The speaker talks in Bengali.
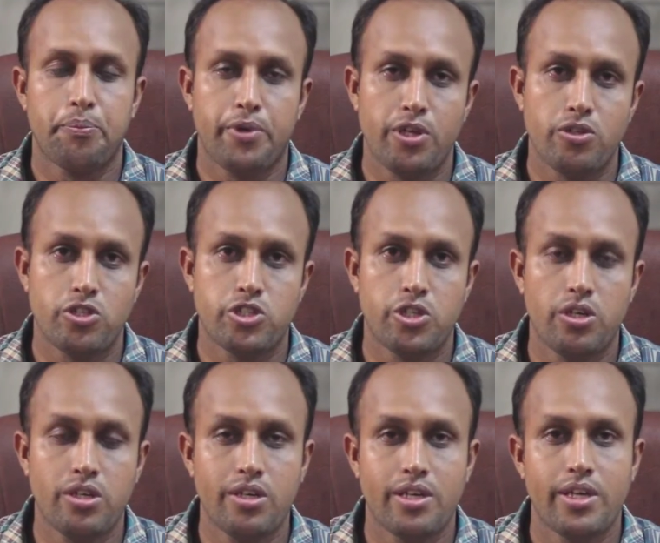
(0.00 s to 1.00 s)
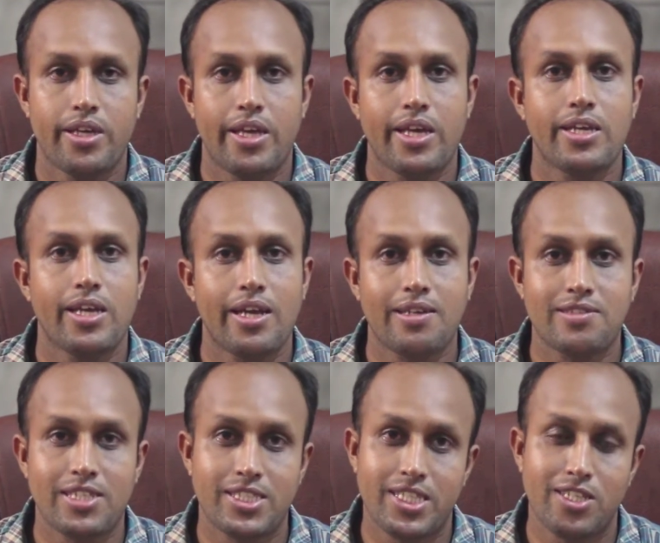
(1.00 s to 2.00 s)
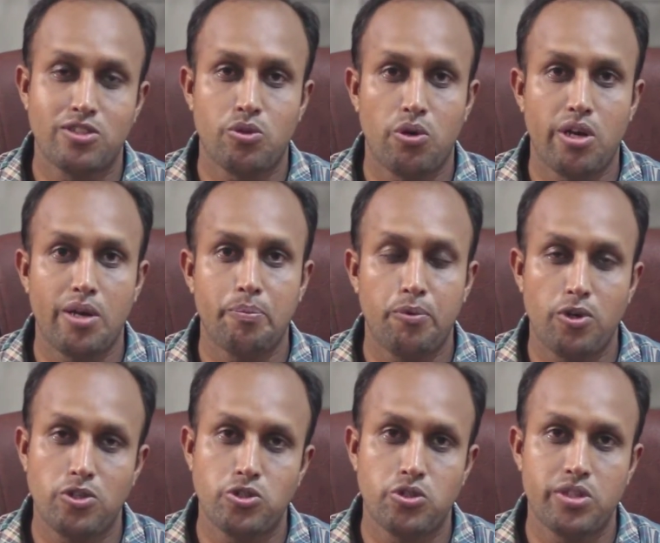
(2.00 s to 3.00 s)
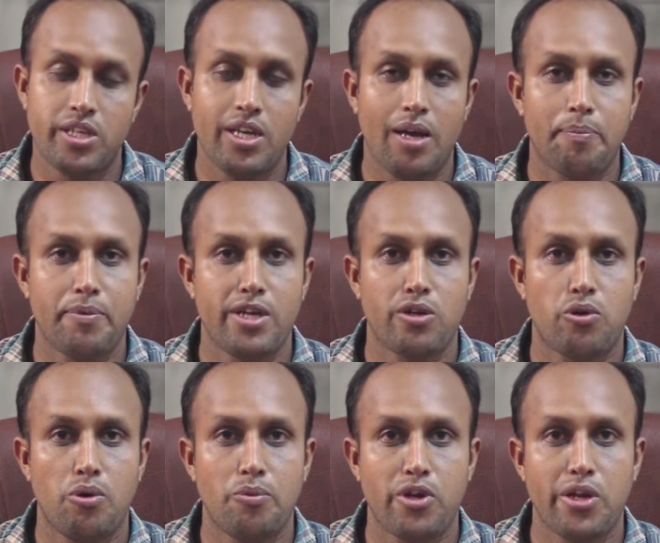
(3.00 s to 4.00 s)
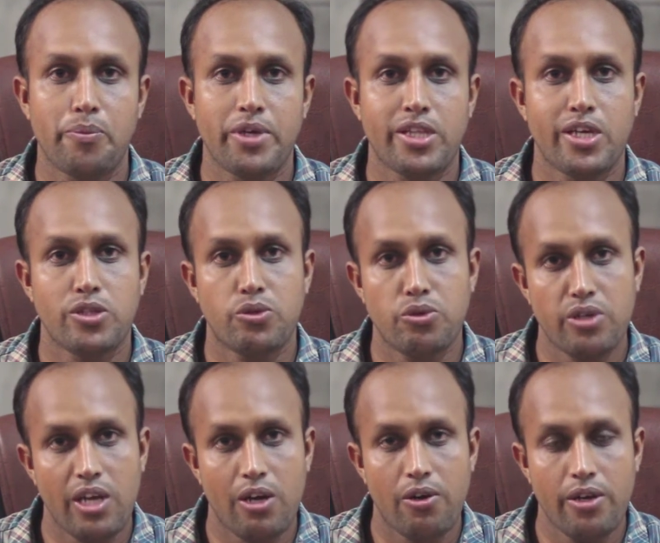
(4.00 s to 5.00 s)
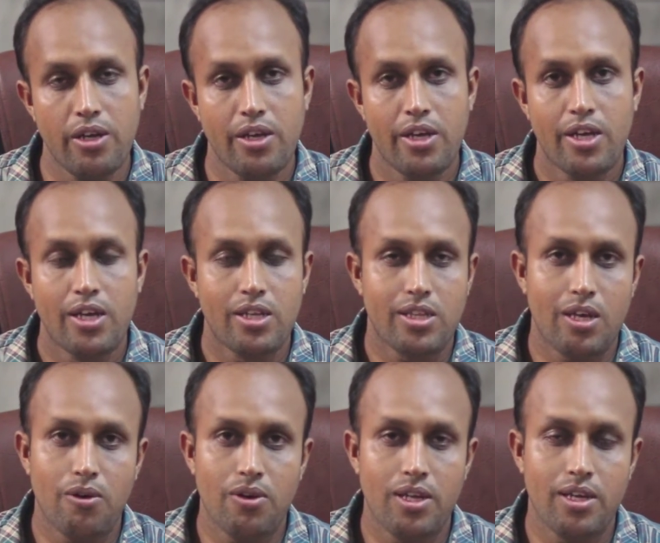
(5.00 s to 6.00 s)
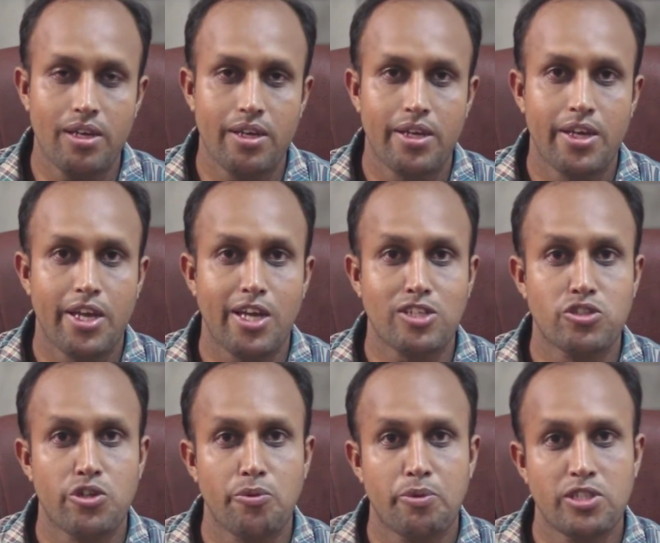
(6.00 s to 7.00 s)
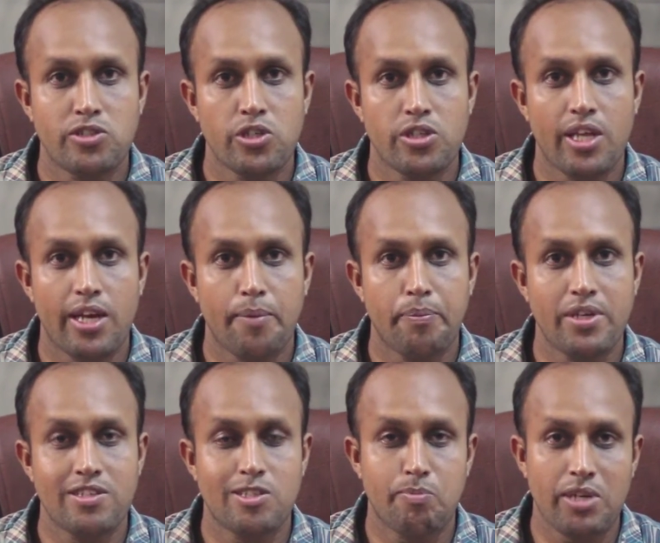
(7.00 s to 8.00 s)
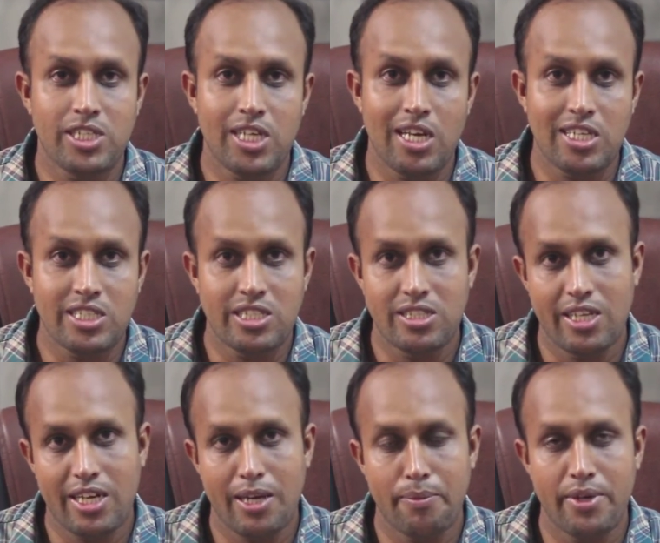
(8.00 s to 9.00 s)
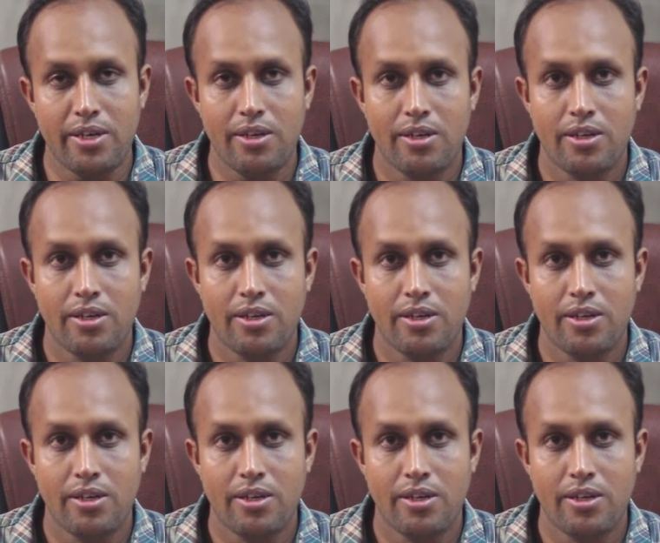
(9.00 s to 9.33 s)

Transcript: প্রিয় দর্শক এই এক্সারসাইজ করার পরে যদি আপনার কোমরে ব্যথা দূর না হয় তাহলে একজন ফিজিওথেরাপি স্পেশালিস্ট দেখাবেন